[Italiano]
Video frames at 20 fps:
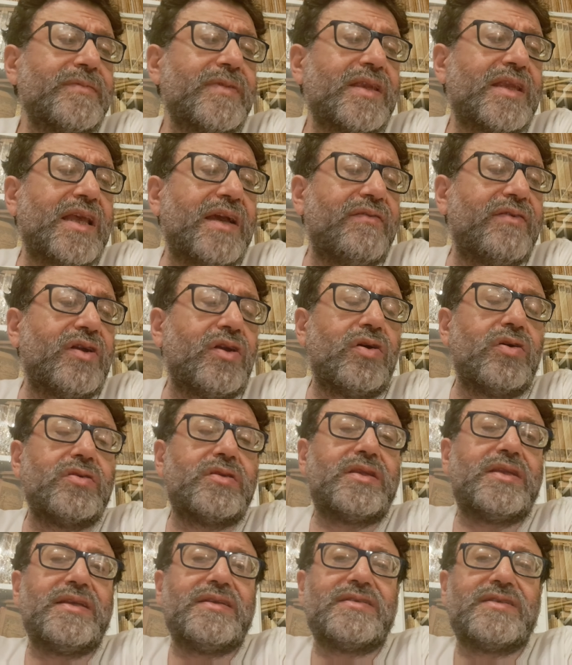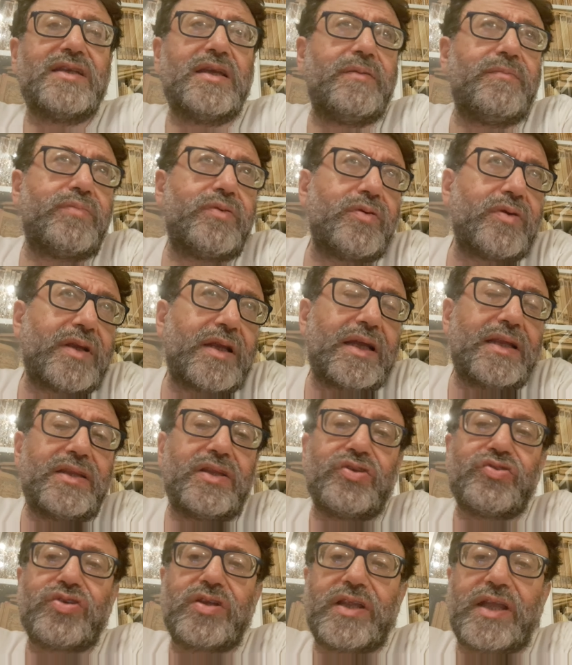Chiaverotti è sempre un
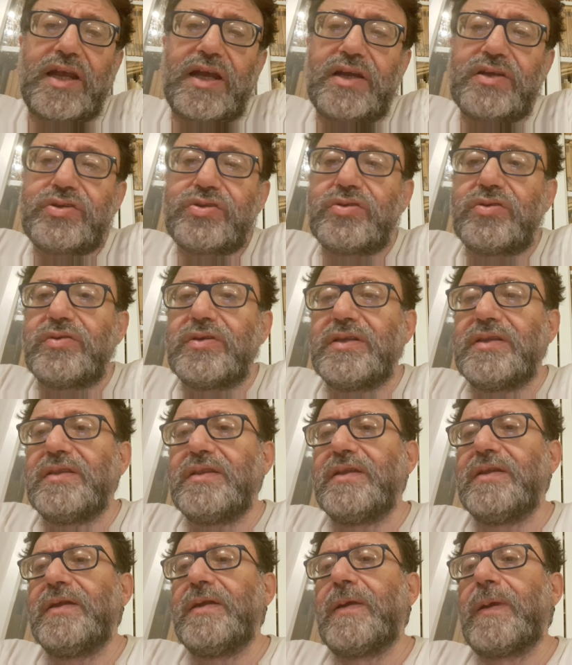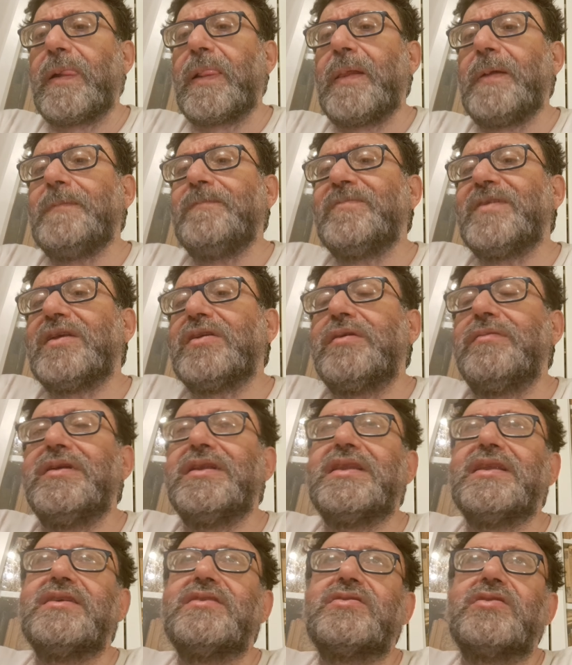grande geniaccio, quindi
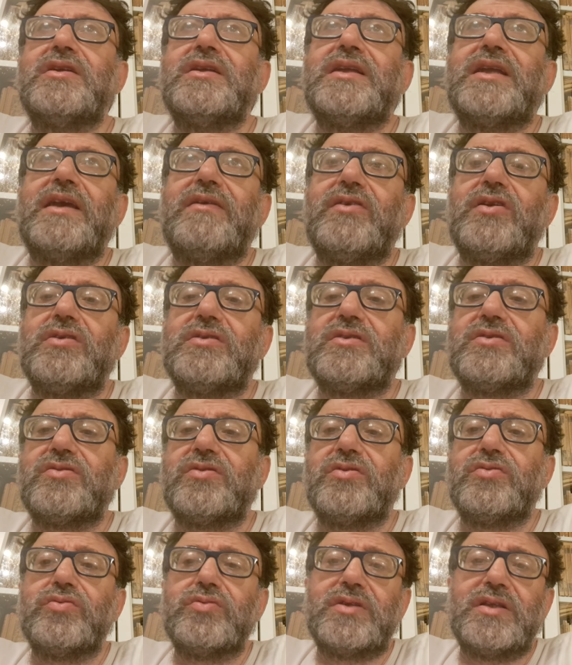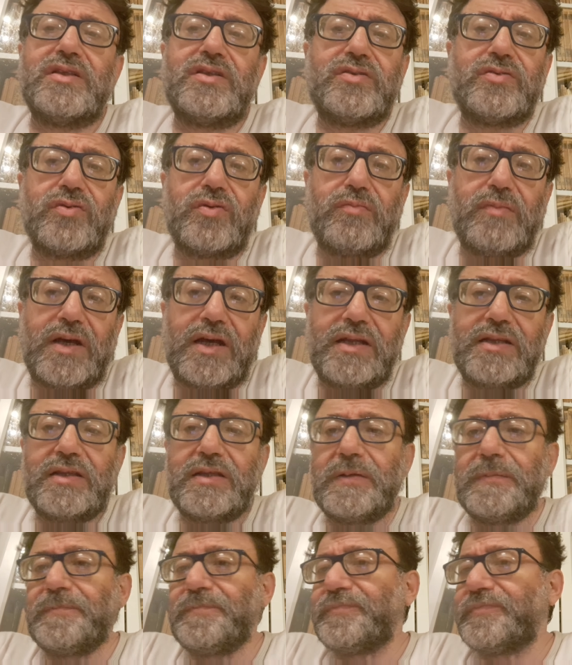naturalmente le storie di Chiaverotti sono tutte
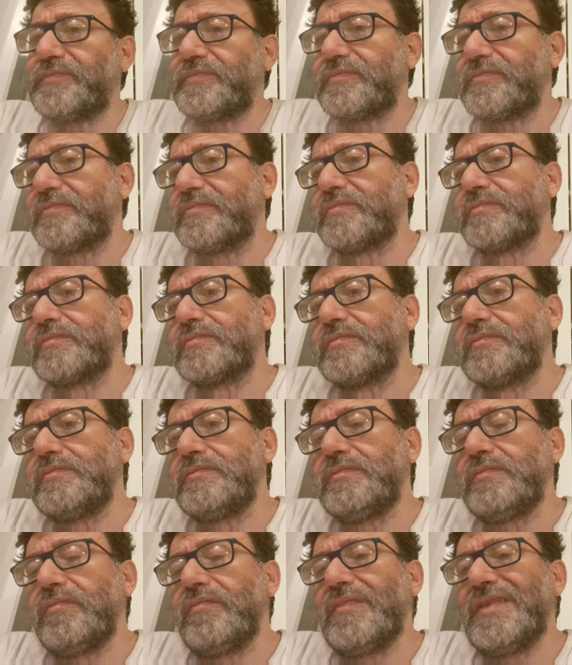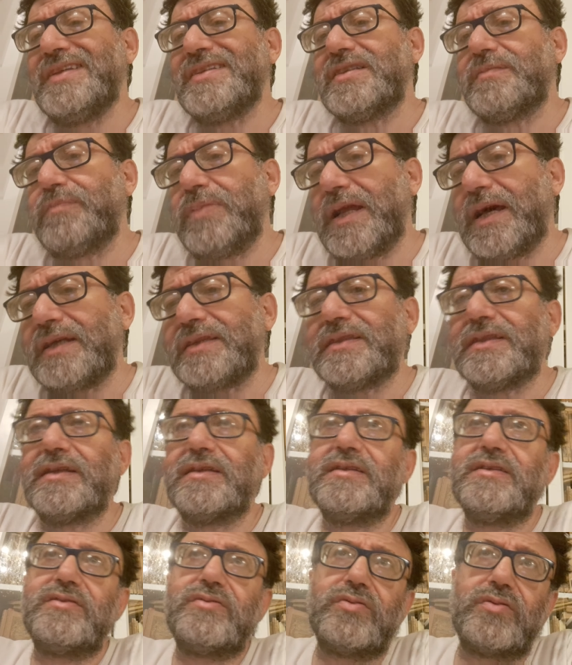disturbanti. Splatter
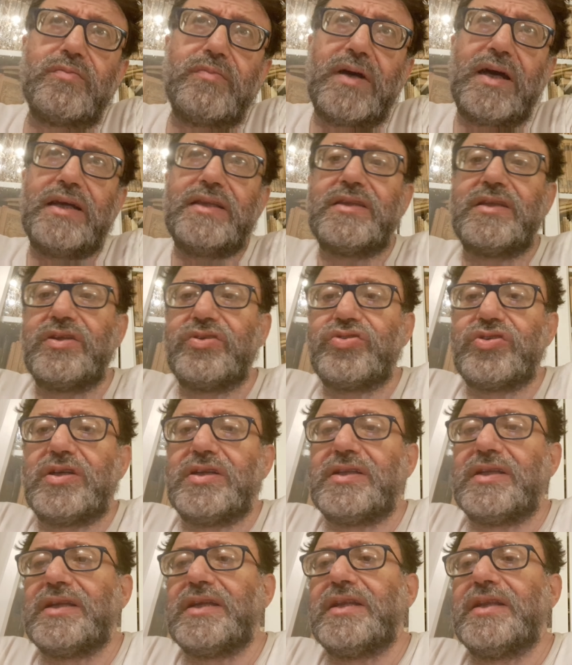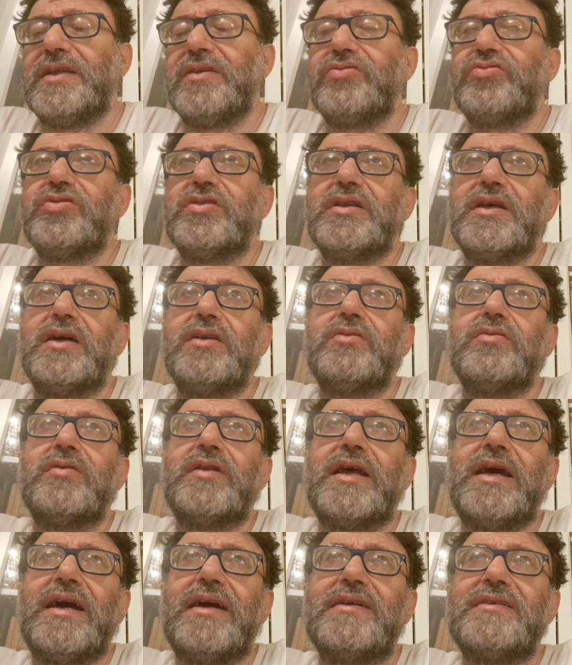disturbanti, eccetera. Ieri ho citato
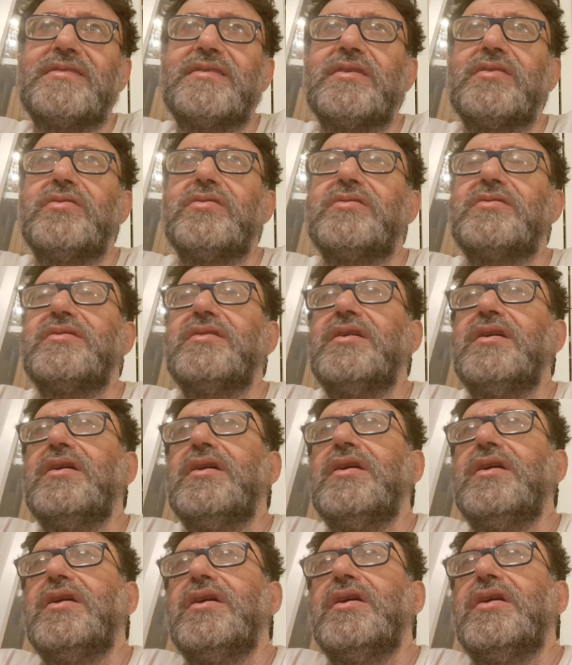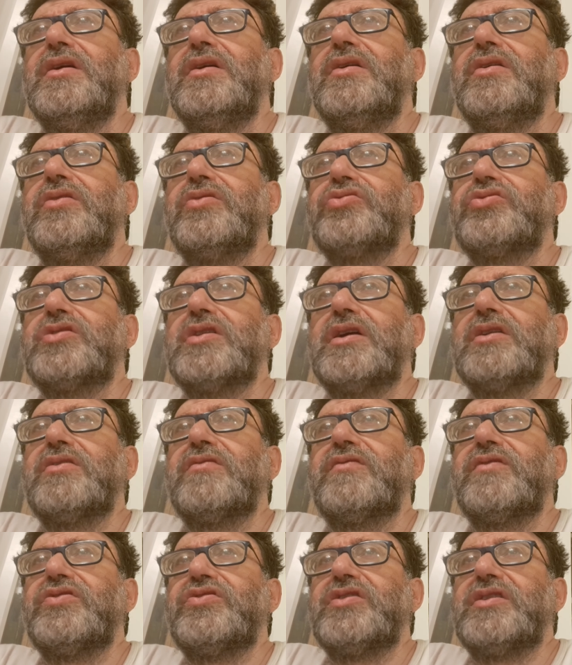Ranxerox, ho citato
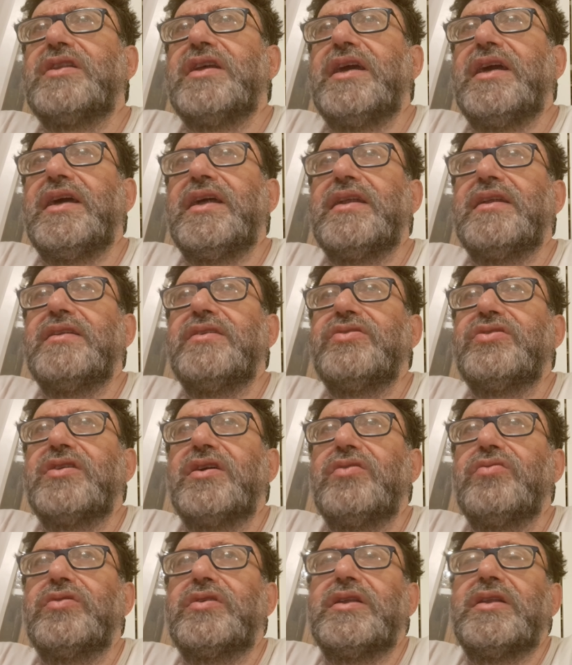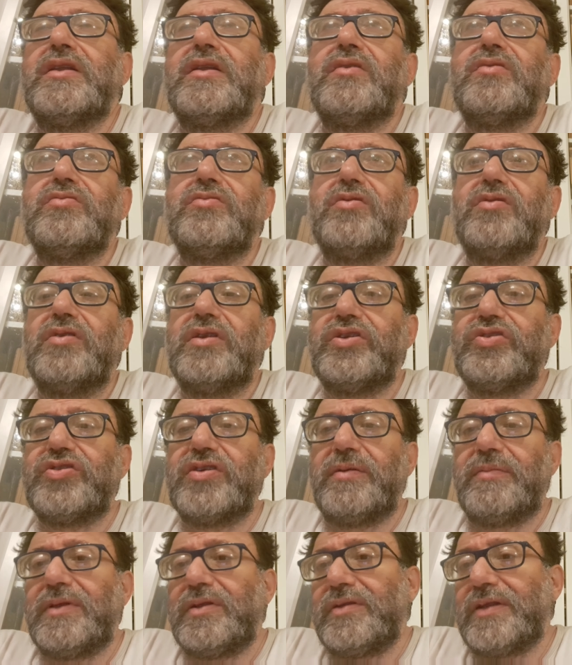Frigidaire, diceva Lucchini lui non
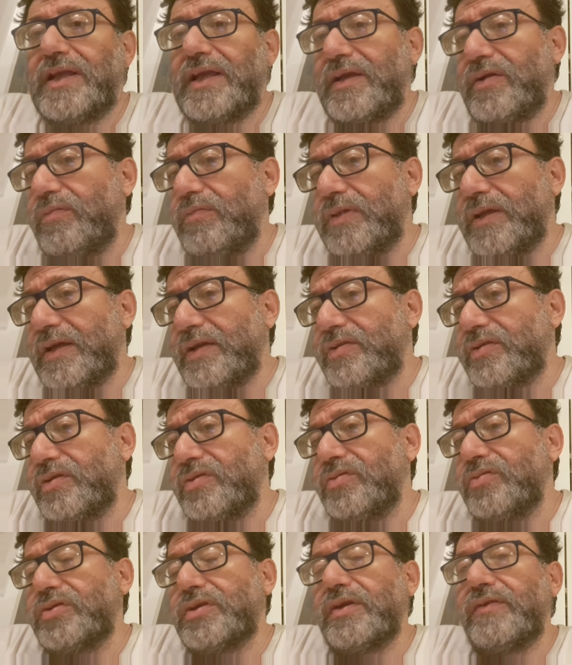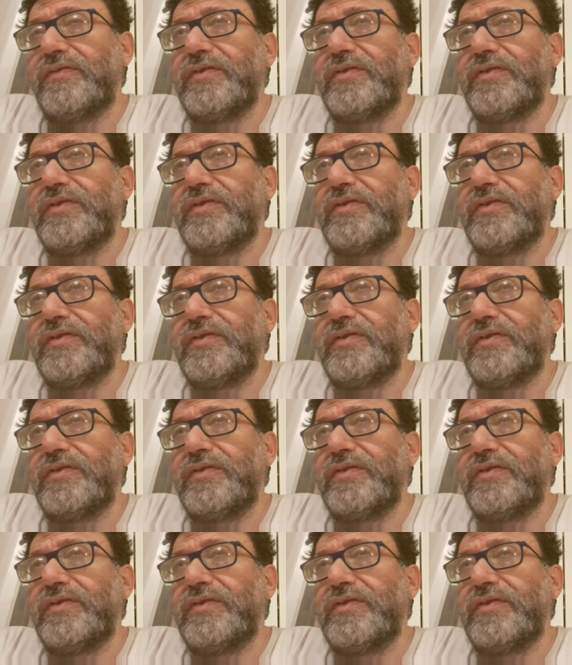leggeva, ma non è obbligatorio, l'ultimo